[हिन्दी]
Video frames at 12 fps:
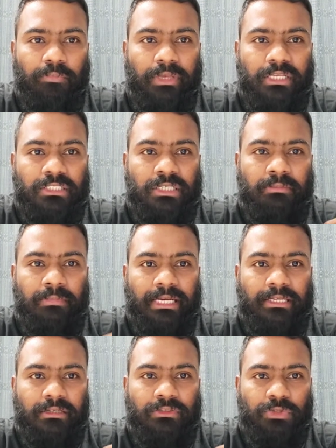मेंज की
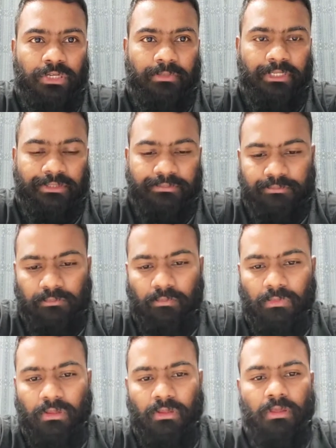मेडिकल
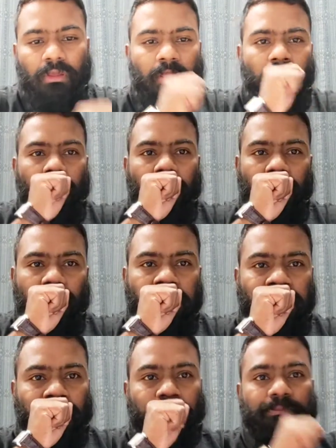ट्रीटमेंट
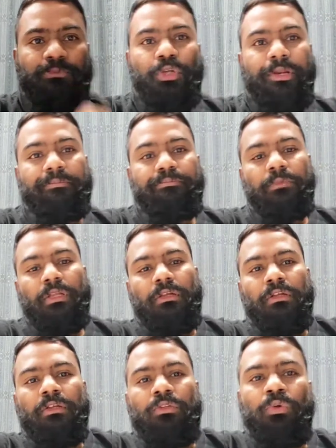सॉरी
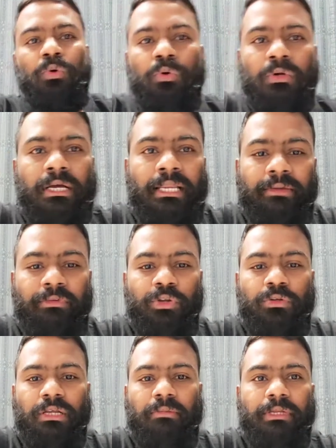तो कल एक
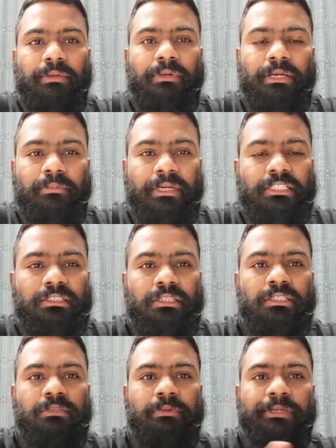वीडियो हमने भेजी
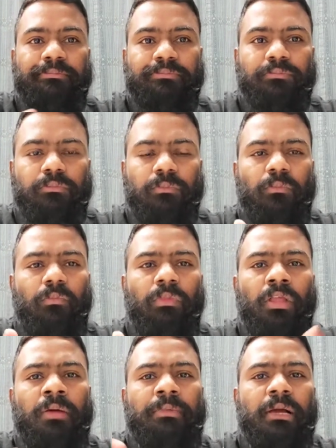थी जिसमें
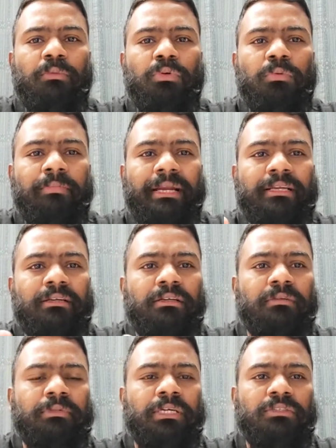हमने आपको
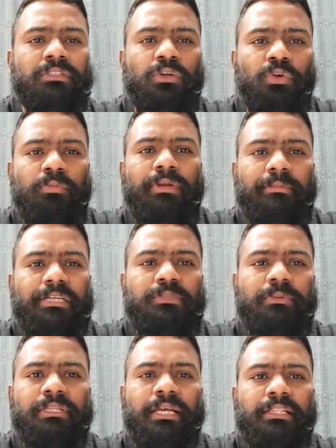मेडिकल अपना उसकी होम
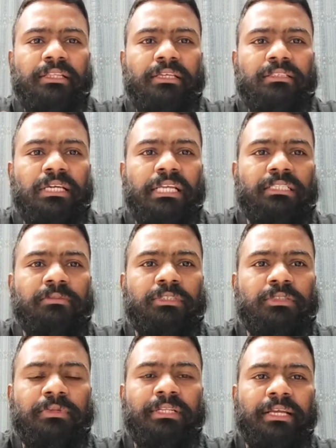रेमेडीज बताई थी साइन
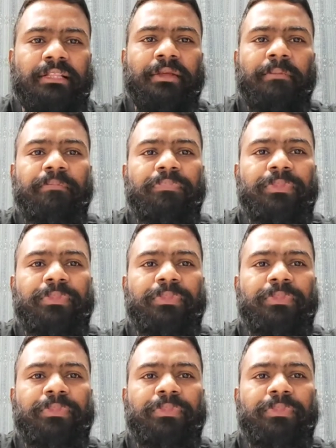सिम्टम्स बताए थे